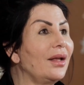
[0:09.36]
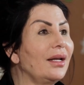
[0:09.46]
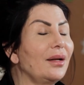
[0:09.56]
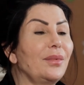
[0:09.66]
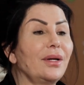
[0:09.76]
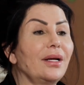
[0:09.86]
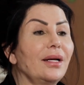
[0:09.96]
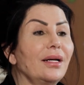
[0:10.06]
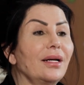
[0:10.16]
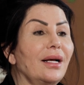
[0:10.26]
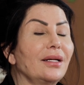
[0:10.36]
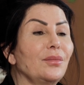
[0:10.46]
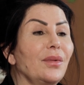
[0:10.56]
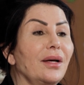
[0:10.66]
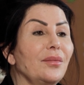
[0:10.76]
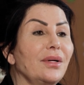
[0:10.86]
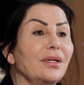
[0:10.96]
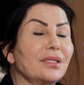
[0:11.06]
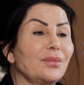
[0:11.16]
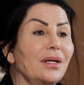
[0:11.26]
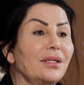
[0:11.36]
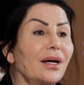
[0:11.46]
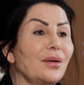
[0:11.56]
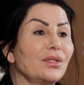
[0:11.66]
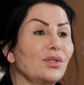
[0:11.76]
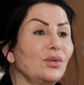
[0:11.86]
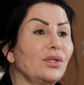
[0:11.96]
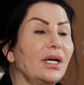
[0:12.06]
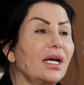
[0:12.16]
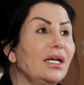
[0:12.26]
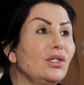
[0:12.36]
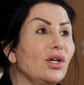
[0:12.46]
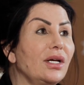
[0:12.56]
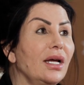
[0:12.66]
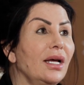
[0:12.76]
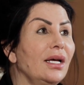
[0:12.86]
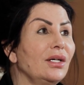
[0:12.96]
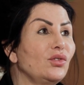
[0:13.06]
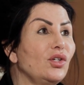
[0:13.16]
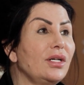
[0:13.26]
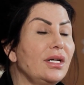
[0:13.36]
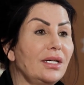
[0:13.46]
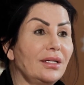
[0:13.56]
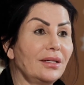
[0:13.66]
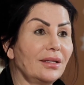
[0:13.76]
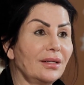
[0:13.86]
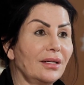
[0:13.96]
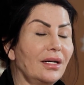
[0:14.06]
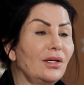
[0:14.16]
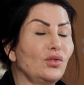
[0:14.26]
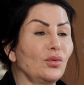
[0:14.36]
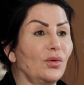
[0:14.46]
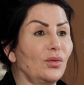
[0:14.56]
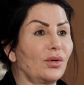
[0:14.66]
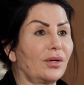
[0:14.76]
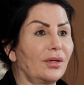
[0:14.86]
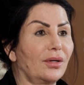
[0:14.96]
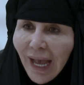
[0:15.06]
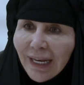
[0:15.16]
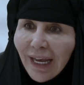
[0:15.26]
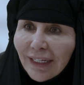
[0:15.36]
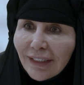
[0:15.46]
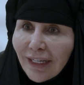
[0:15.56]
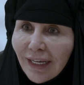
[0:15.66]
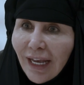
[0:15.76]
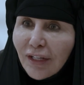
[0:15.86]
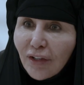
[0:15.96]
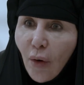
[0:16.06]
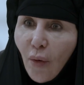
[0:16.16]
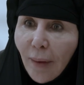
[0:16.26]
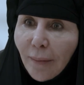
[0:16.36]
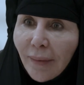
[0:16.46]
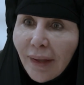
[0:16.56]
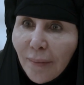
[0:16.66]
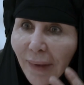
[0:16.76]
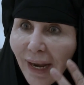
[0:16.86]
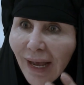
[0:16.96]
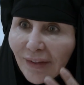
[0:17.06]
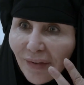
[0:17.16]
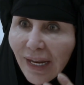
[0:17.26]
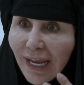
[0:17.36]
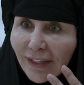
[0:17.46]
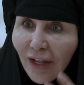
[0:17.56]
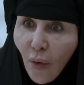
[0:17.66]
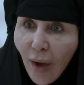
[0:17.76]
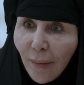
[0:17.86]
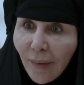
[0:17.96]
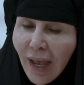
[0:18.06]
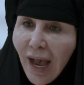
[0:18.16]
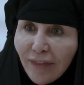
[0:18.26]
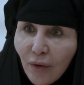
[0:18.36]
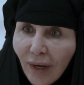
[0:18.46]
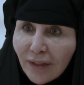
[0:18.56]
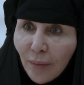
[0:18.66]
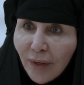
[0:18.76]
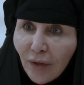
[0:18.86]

هذا اللي بنقدمه بالنسبة للدراما السعودية كل شيء جديد للجمهور أنا عندي توأم بنات اثنين توأم هذه واحدة